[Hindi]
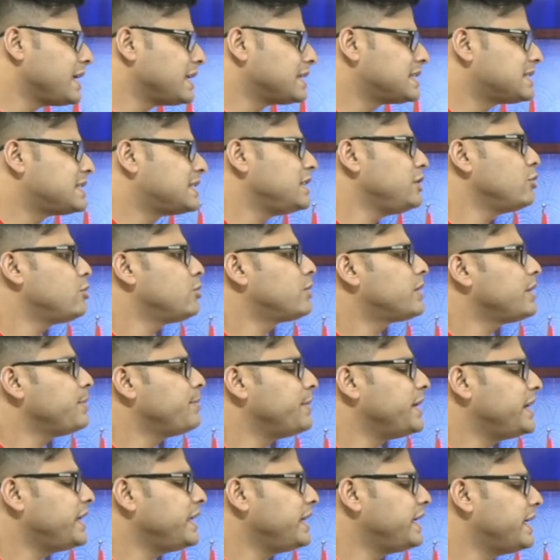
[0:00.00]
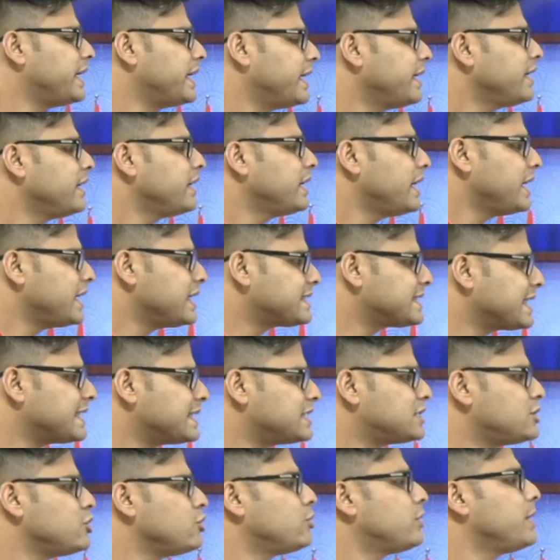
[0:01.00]
सीओ की मीटिंग है इस
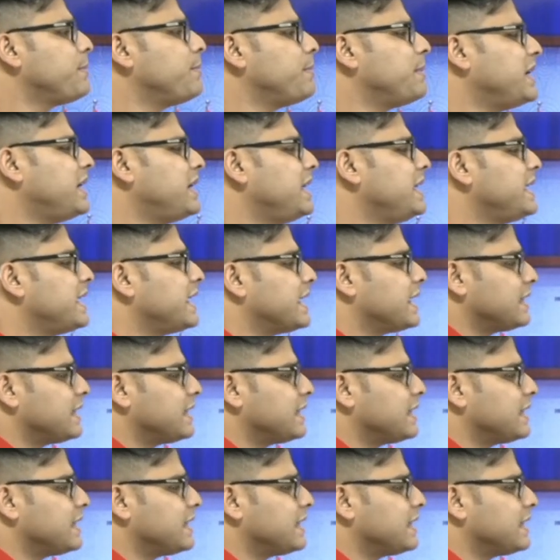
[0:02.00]
एस की मीटिंग के